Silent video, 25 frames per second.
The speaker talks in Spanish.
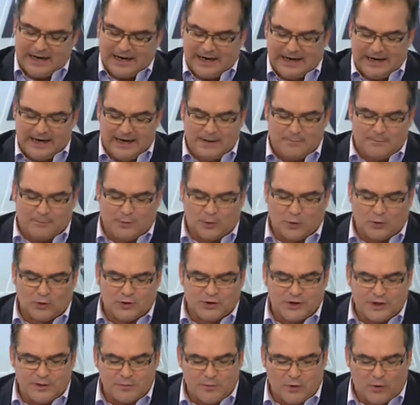el
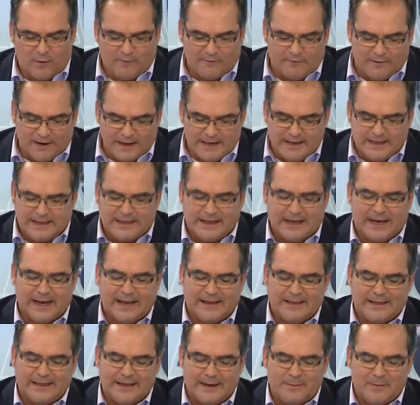próximo 20
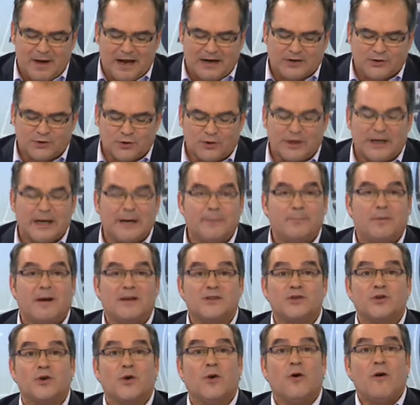de marzo en el
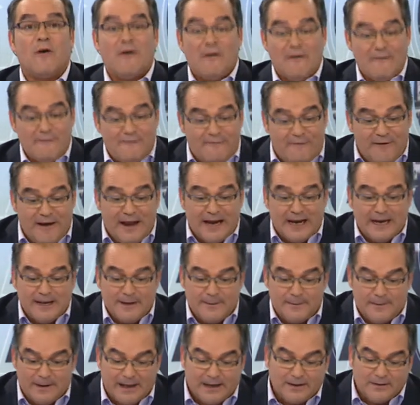espacio
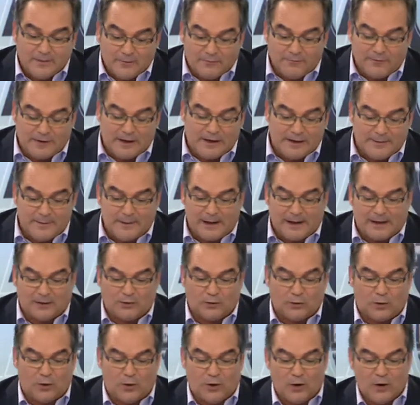Feliz,
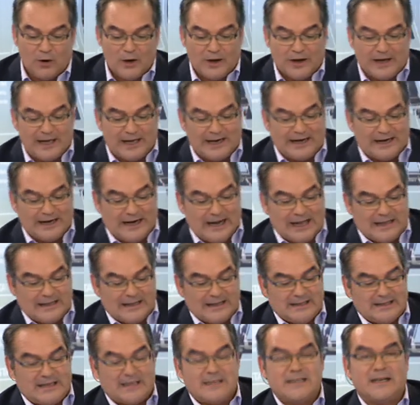
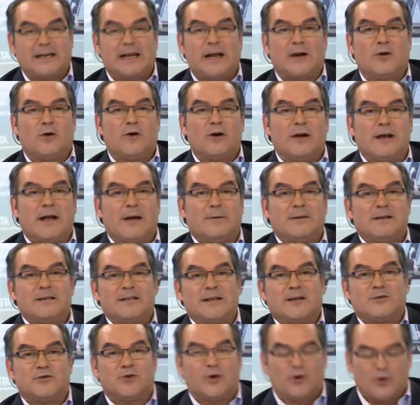Hernández. Así que con Lea
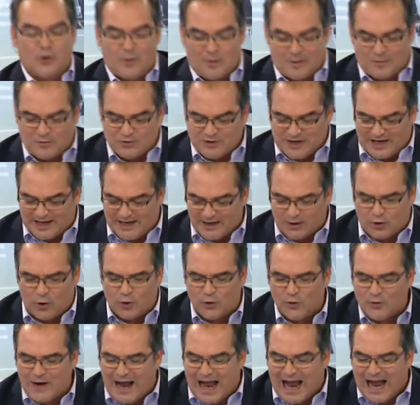Benzazón nos vamos a ir
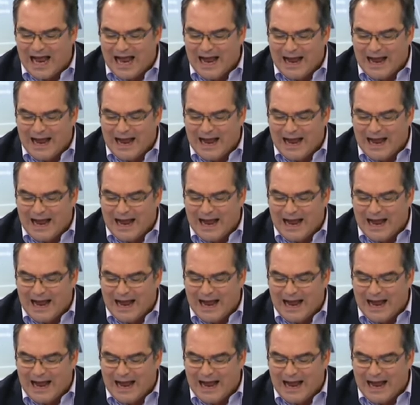con una